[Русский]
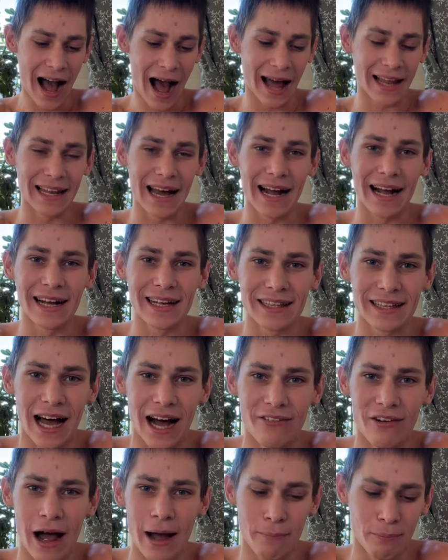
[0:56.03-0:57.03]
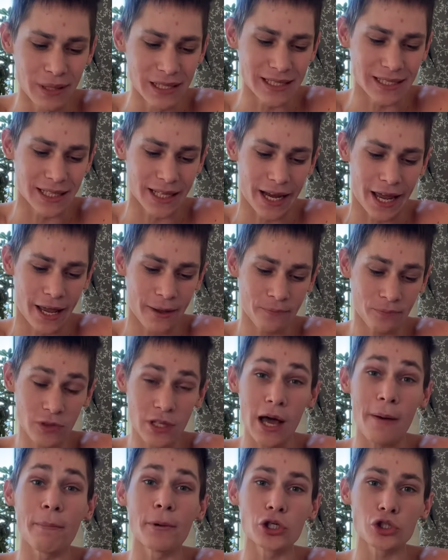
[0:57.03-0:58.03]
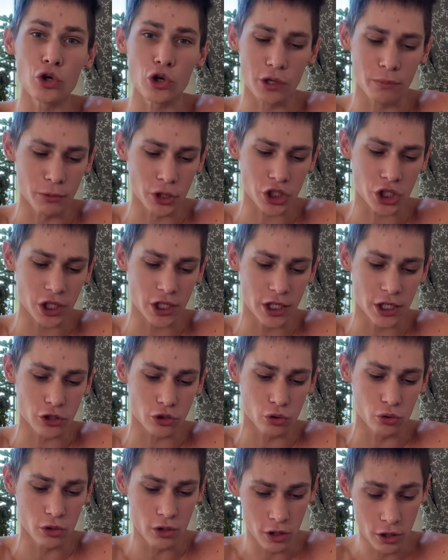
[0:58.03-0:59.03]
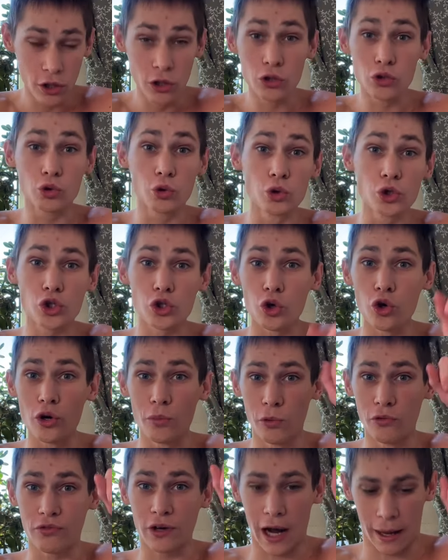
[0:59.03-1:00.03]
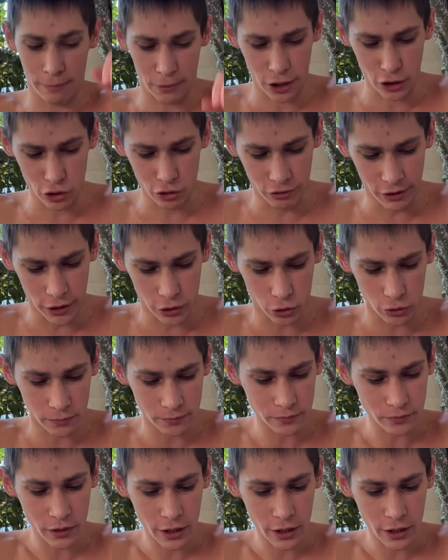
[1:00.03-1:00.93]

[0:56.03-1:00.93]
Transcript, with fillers: Она говорит, давай быстрей. Я пошел к машинисту стучу ему в кабину в эту.